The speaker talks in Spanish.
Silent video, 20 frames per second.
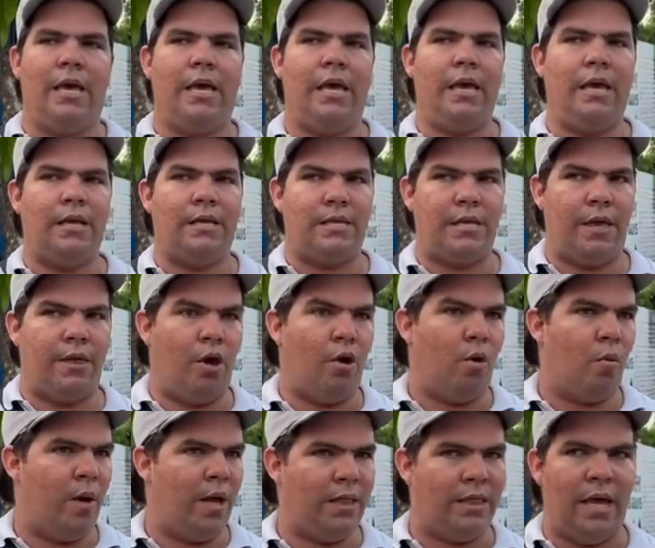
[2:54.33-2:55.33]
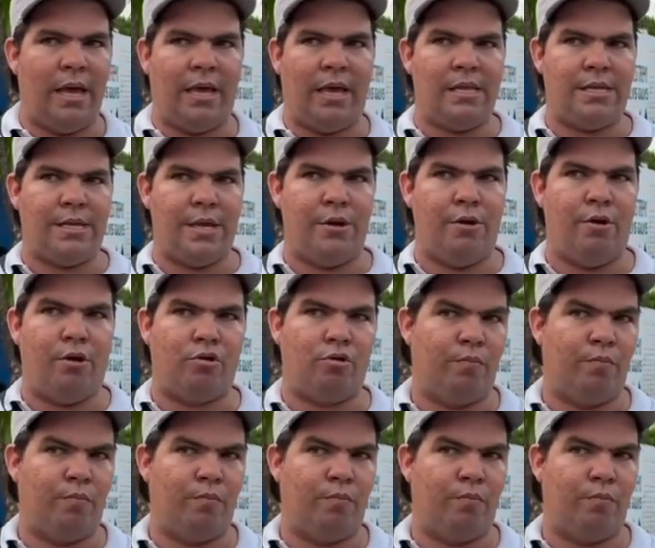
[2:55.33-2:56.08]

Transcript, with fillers: y se dio cuenta de que el señor